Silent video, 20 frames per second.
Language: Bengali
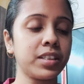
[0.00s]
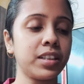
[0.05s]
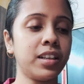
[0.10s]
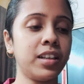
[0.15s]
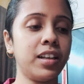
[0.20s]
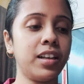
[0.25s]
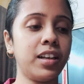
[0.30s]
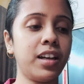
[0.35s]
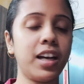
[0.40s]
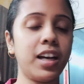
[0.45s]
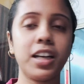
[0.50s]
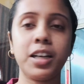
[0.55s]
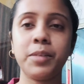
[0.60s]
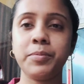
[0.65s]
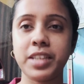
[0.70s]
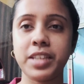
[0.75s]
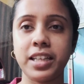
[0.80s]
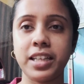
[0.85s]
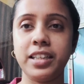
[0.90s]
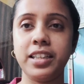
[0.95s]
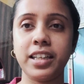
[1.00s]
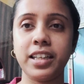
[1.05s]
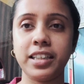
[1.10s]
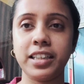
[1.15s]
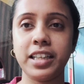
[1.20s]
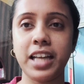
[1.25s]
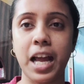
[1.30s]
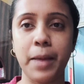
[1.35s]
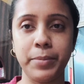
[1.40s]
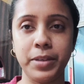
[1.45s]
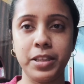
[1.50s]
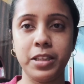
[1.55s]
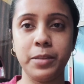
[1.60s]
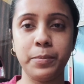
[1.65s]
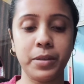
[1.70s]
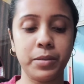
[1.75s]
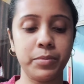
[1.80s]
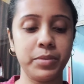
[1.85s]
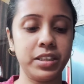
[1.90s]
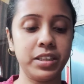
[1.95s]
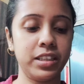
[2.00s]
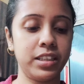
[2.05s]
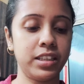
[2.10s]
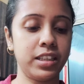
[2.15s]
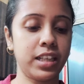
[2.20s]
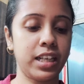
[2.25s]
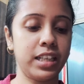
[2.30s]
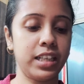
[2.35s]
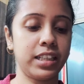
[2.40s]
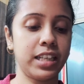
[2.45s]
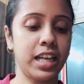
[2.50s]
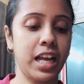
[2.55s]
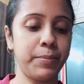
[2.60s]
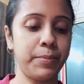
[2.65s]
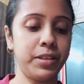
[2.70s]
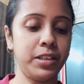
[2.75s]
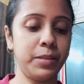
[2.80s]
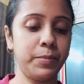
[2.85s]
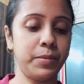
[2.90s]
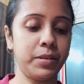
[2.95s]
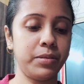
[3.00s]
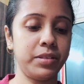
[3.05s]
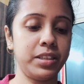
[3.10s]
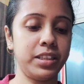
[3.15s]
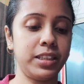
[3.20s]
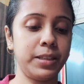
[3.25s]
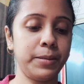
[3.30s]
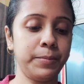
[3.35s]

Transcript: আগাম জানিয়ে রাখি হ্যাপি রিপাবলিক ডে কালকে হ্যাপি রিপাবলিক ডে